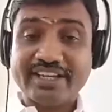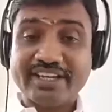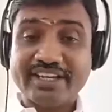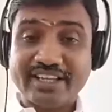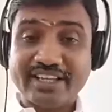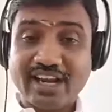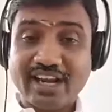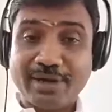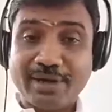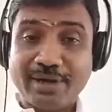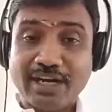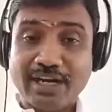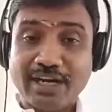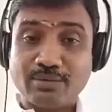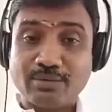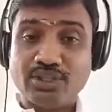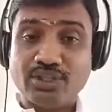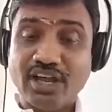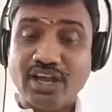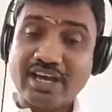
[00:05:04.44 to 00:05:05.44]
வைக்கலாம் இதெல்லாம்
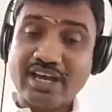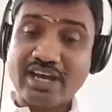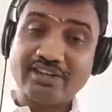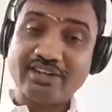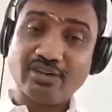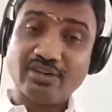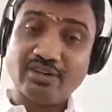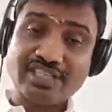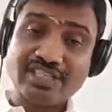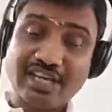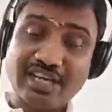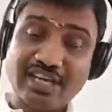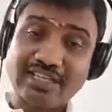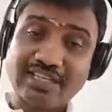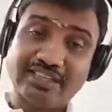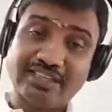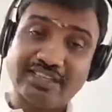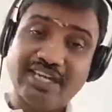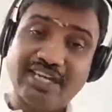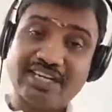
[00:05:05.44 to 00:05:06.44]
பண்ணும்போது யாருடைய
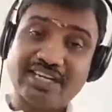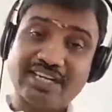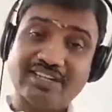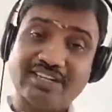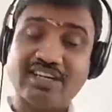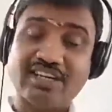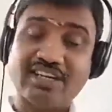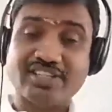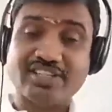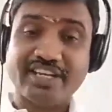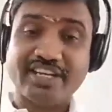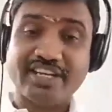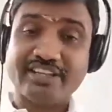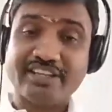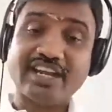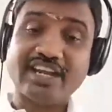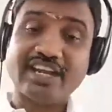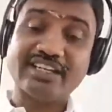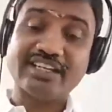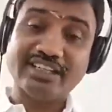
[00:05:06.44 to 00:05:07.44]
ஜாதகத்திலயா இருந்தாலும் சரி
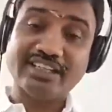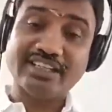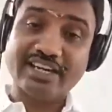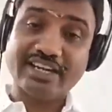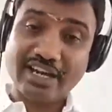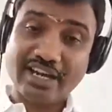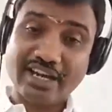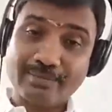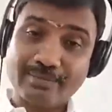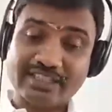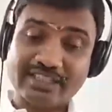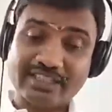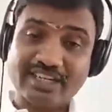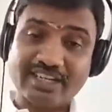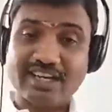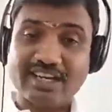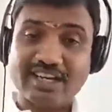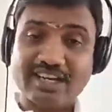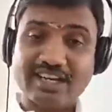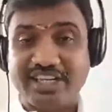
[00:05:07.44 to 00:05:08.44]
அது லக்னத்துக்கு ரெண்டாம்
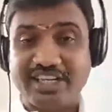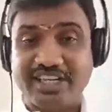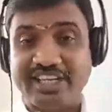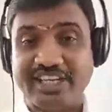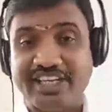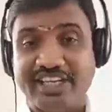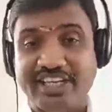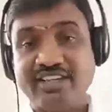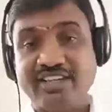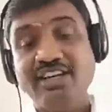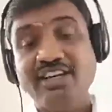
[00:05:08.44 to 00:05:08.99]
இடத்துல இருந்தாலும் சரி